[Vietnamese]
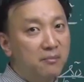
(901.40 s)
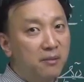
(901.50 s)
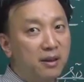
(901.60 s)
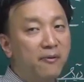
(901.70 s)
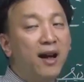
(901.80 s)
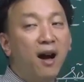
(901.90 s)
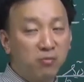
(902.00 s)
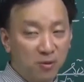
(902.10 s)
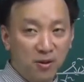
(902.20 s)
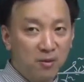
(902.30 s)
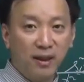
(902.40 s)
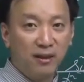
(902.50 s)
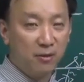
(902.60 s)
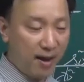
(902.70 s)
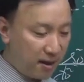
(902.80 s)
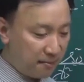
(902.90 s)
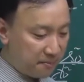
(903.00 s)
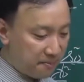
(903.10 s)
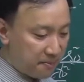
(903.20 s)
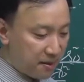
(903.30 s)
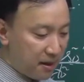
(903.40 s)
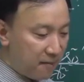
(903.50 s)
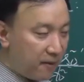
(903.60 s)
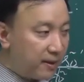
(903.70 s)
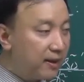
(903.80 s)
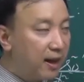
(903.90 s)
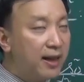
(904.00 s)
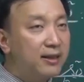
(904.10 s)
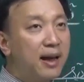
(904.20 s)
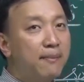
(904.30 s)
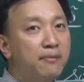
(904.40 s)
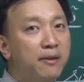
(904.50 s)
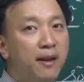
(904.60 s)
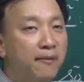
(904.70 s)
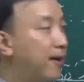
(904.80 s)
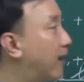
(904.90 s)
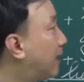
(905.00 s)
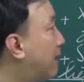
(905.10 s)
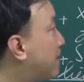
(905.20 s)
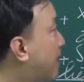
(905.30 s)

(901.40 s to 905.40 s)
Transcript: mà ta phải học thôi không cách nào khác phần ở đây cho em phần lớn các em